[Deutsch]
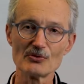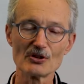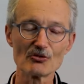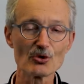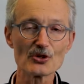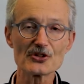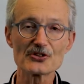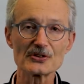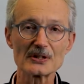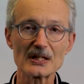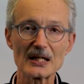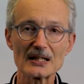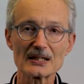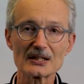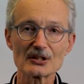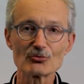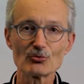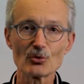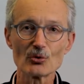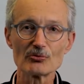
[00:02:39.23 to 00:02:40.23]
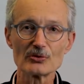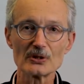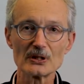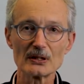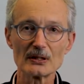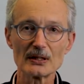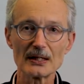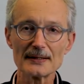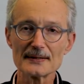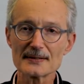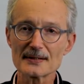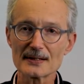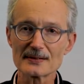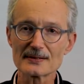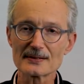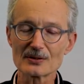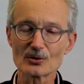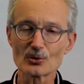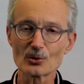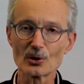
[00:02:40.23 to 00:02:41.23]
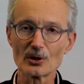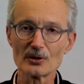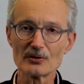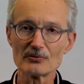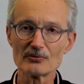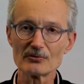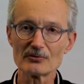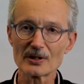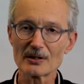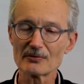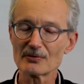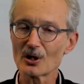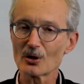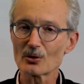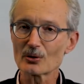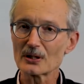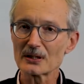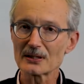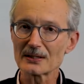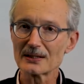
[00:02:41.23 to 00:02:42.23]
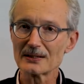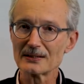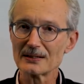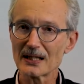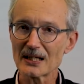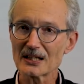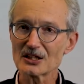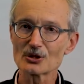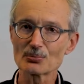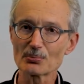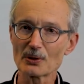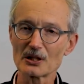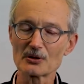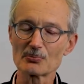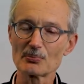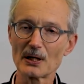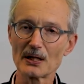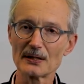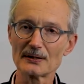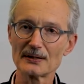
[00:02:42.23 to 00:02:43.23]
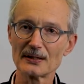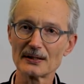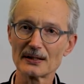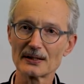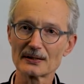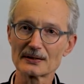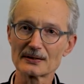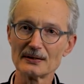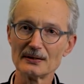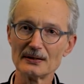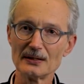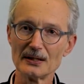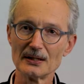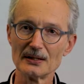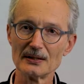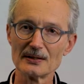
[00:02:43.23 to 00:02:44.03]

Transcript: Wir wussten gar nicht, wo wir ansetzen konnten, weil wir auch gar keinen Ansprechpartner hatten.